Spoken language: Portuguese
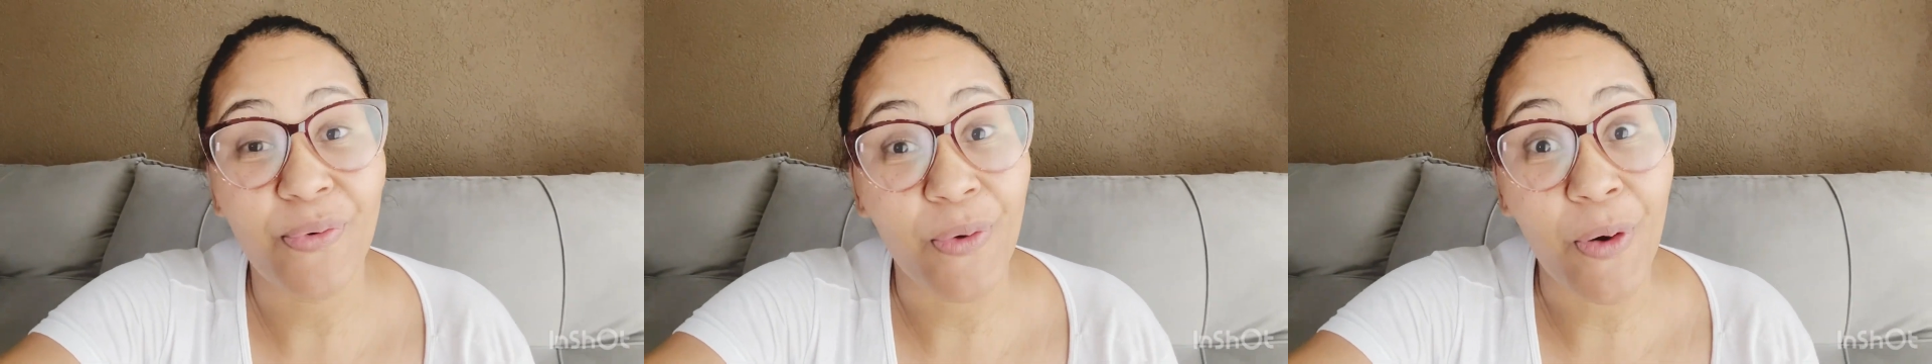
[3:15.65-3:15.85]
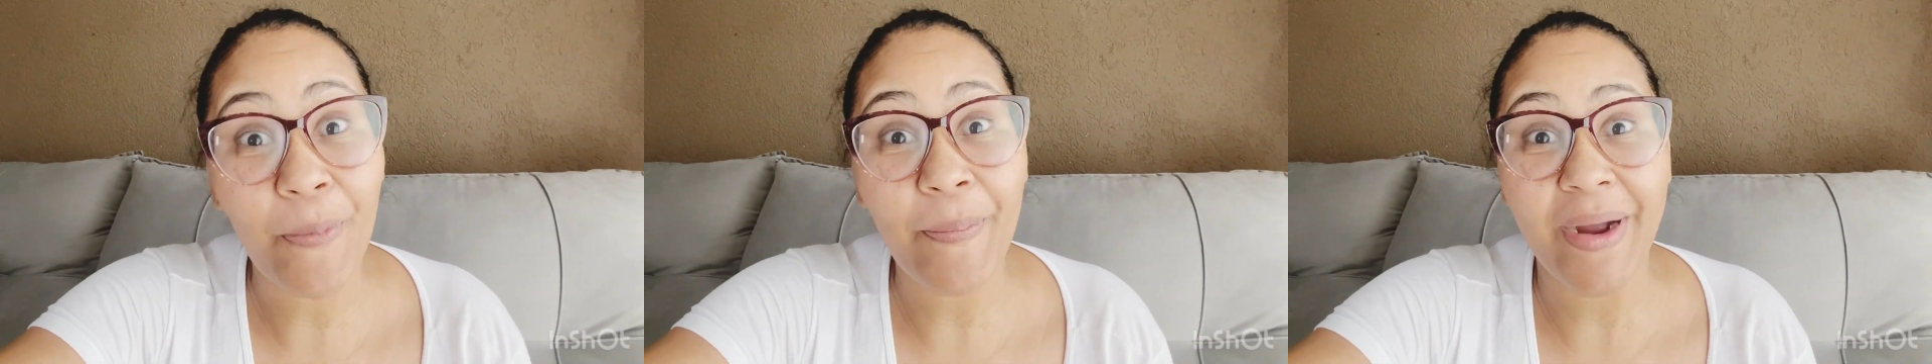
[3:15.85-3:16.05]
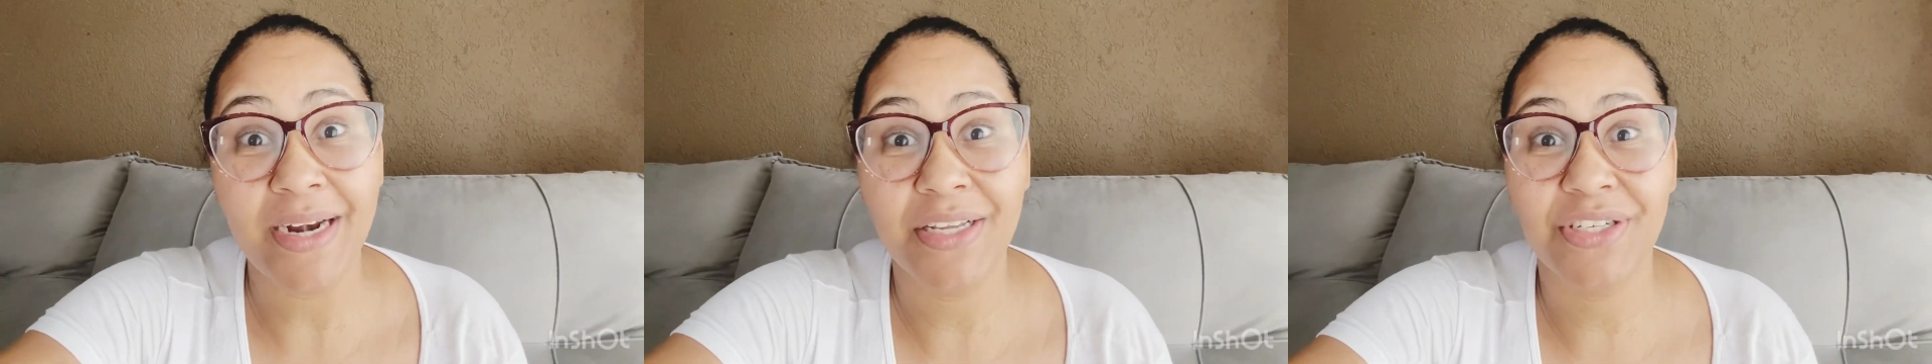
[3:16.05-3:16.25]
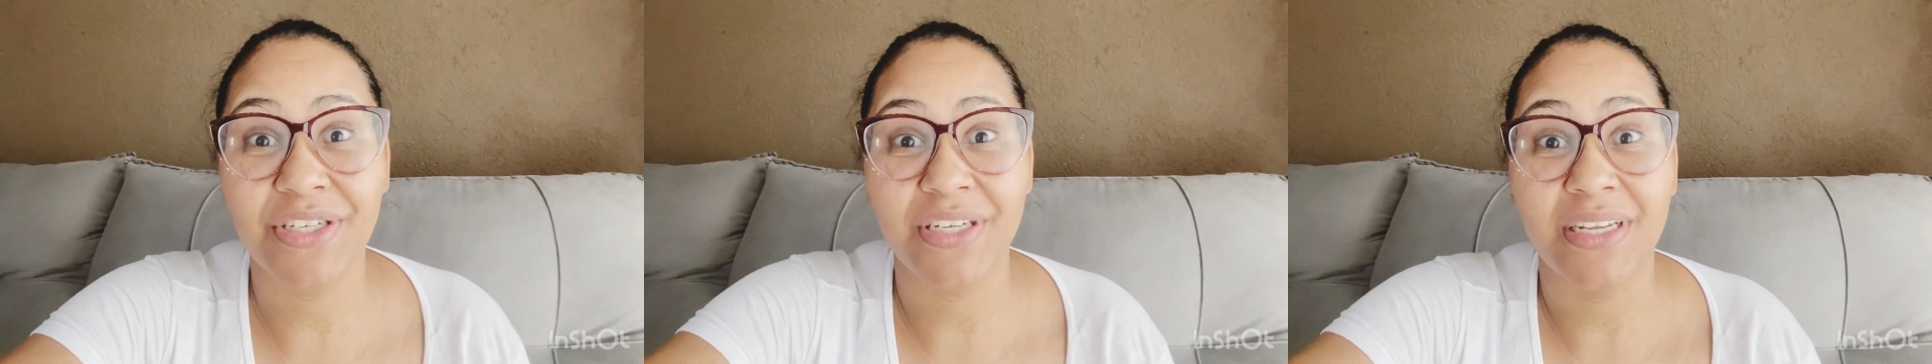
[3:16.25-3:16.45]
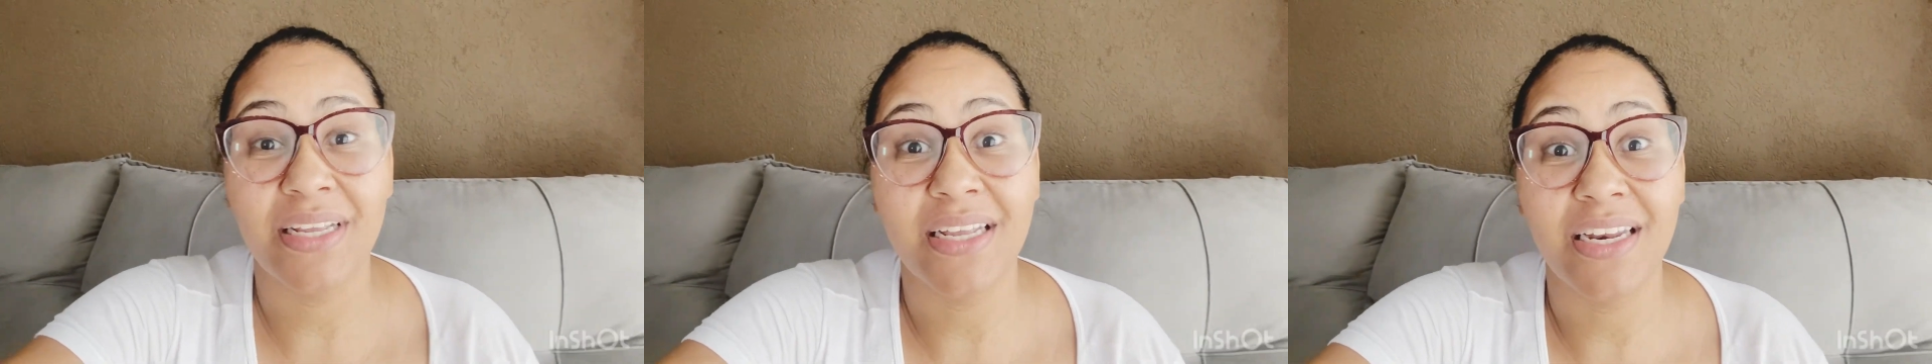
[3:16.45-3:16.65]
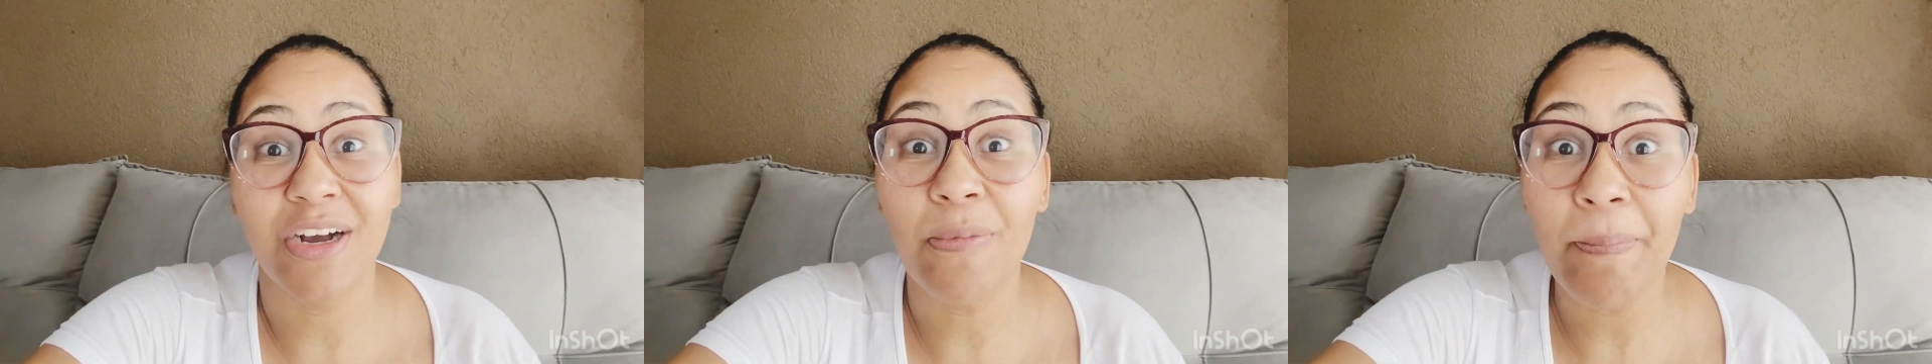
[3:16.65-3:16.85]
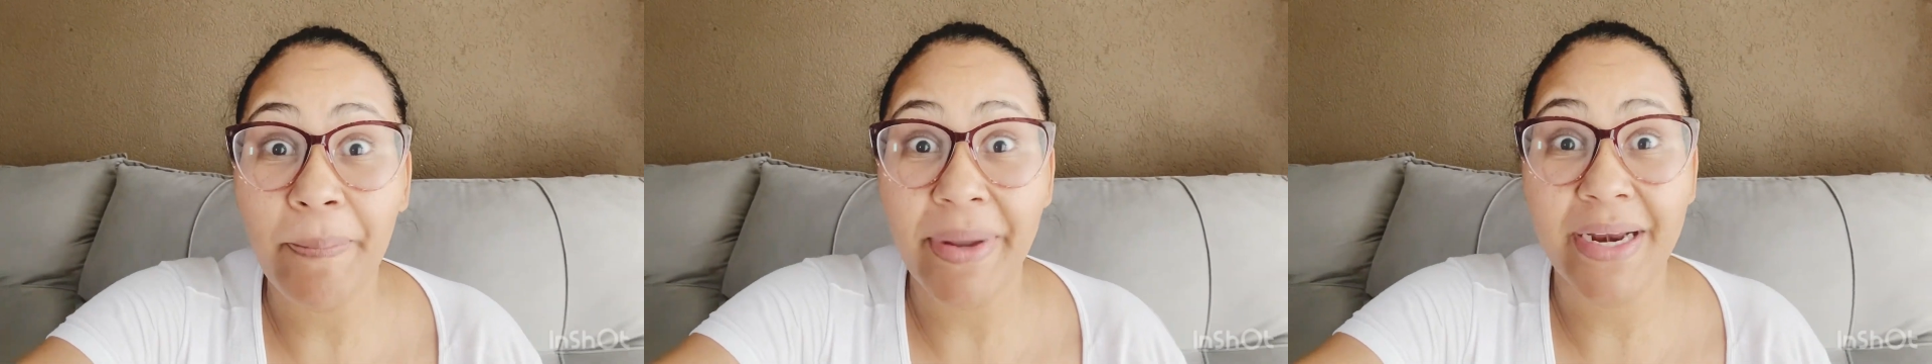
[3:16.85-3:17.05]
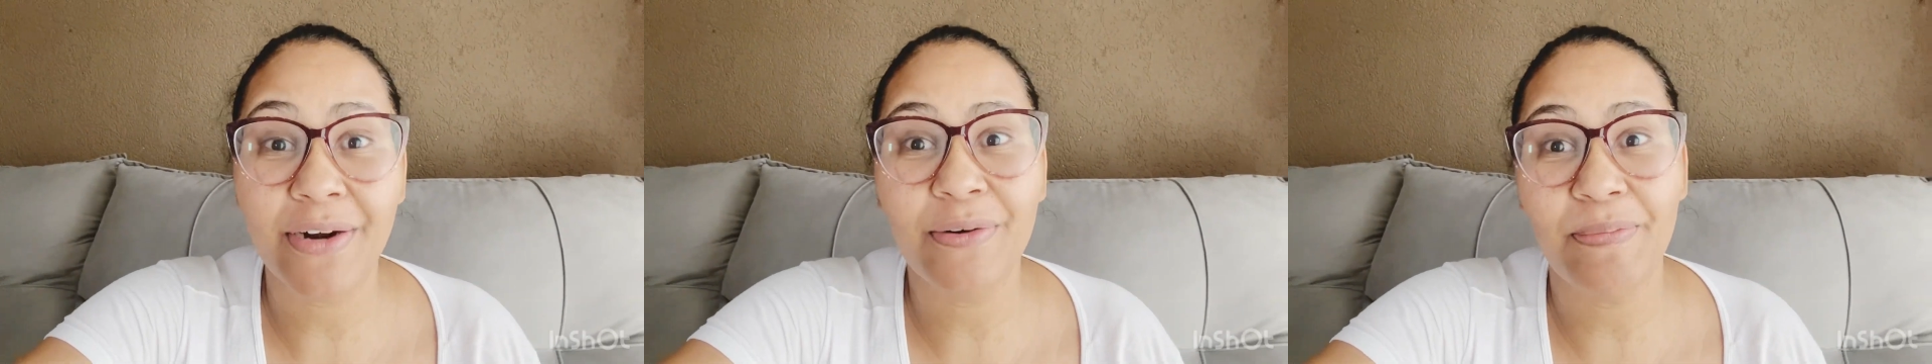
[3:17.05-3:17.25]
compartilhe, não
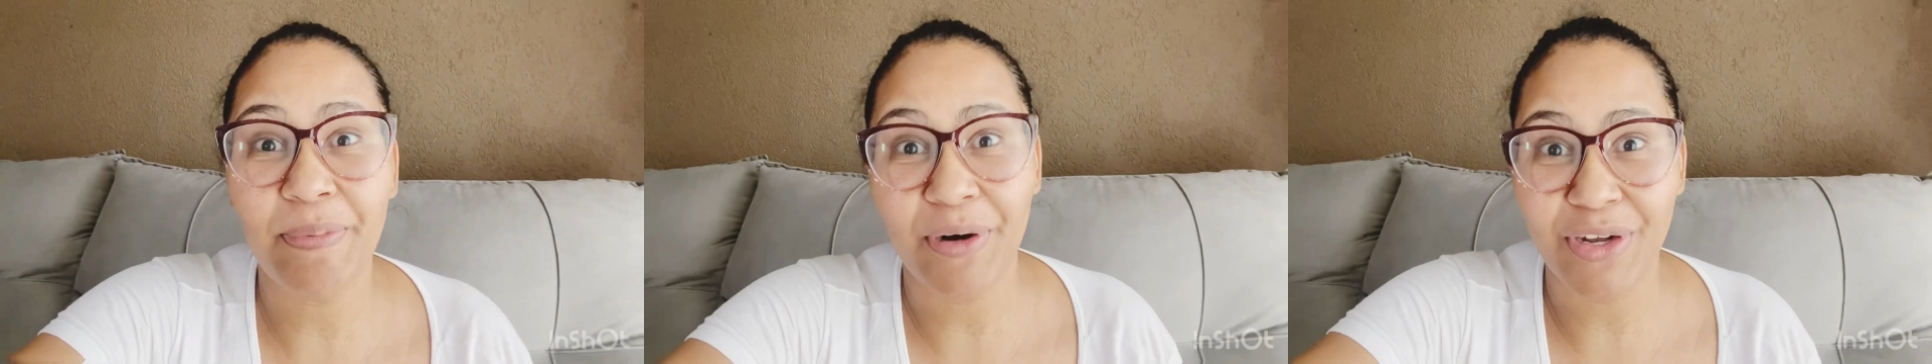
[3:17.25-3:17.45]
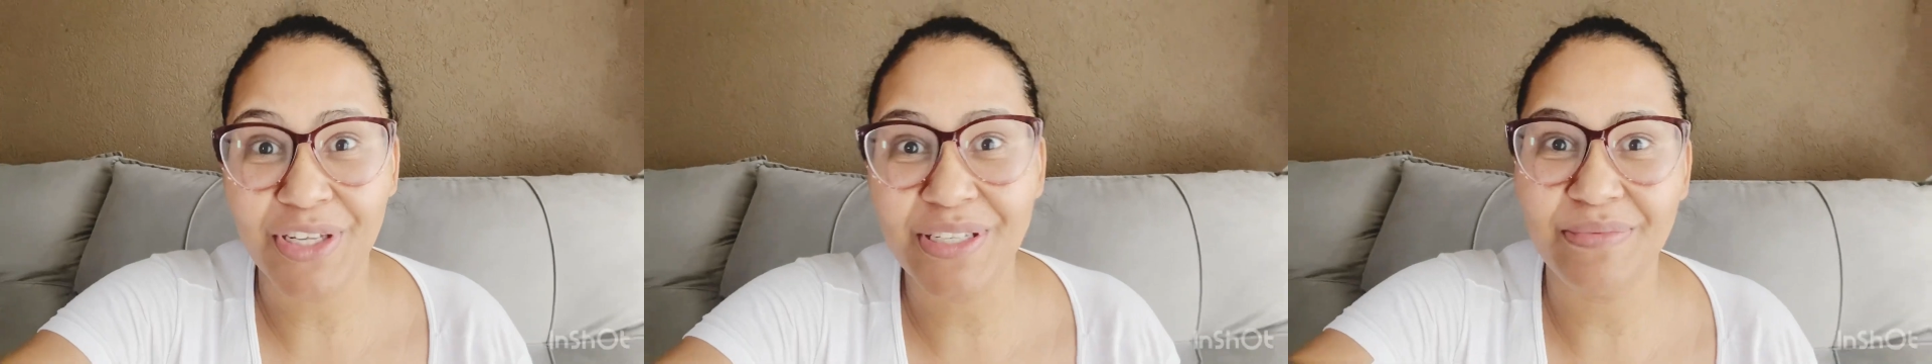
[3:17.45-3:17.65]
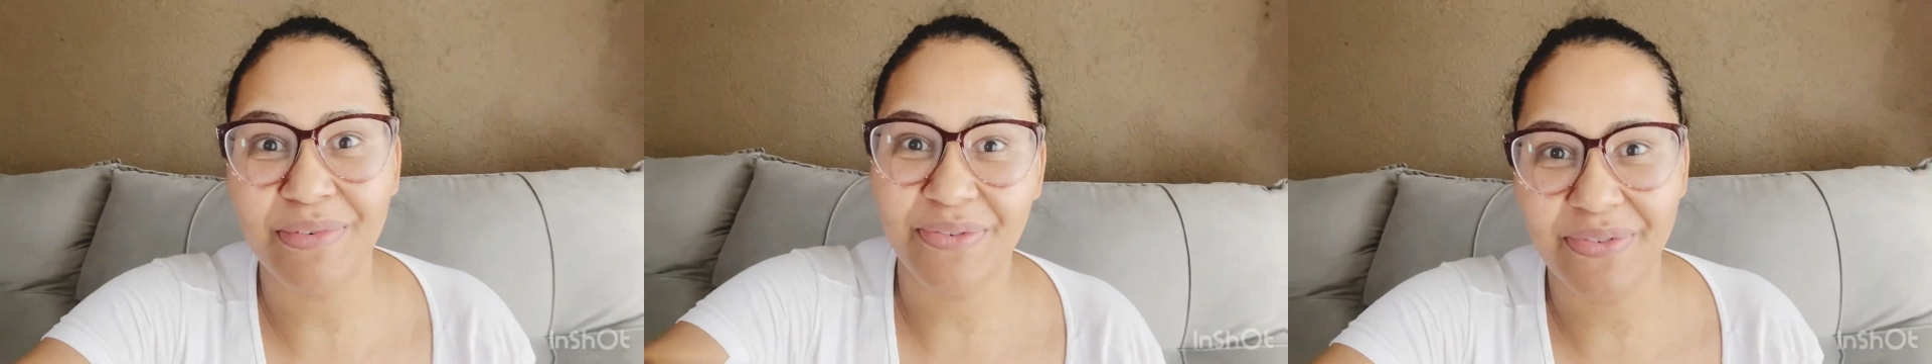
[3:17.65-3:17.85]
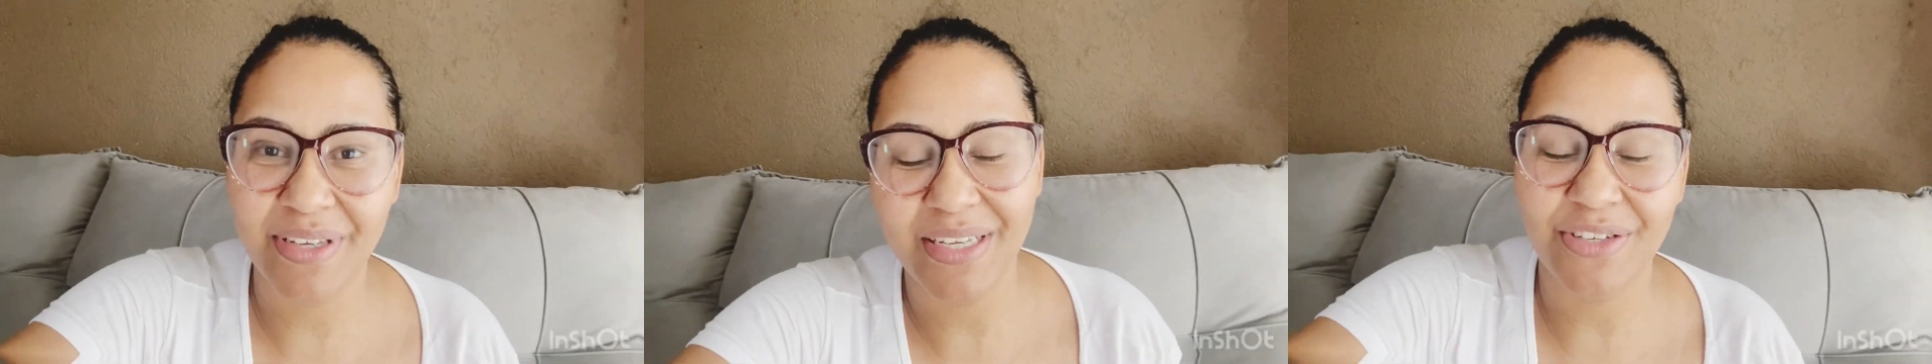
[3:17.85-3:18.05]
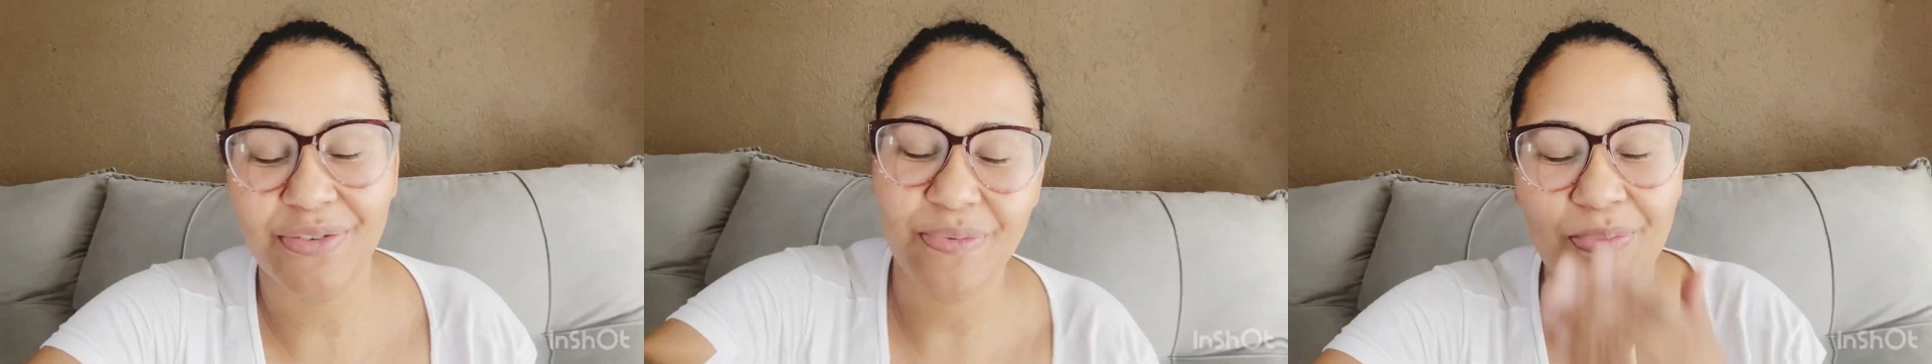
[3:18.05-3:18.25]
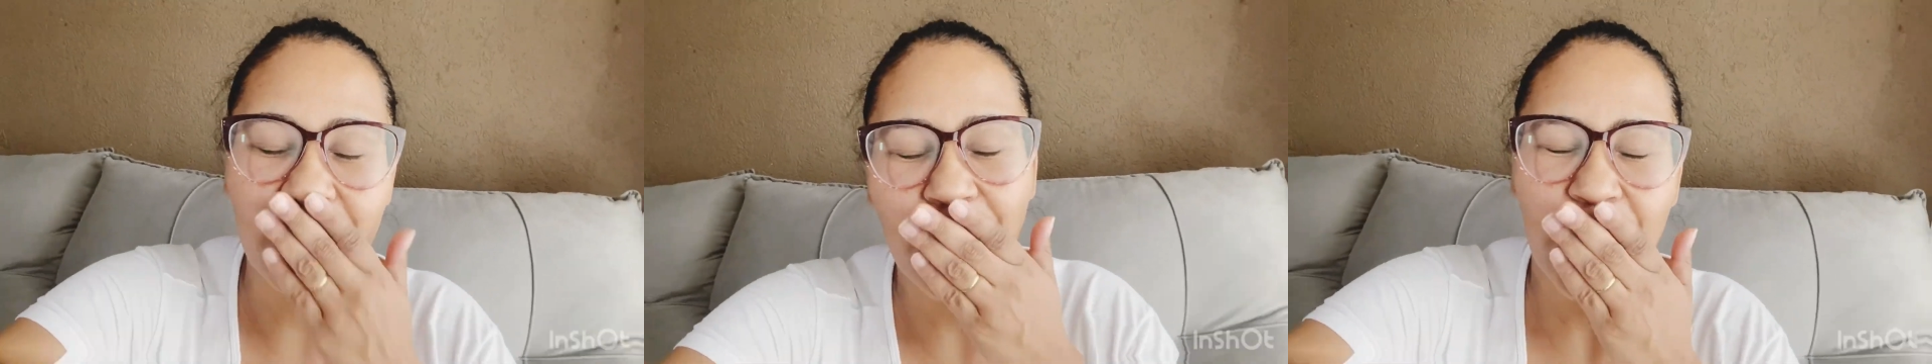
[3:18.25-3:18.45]
perca o próximo vídeo.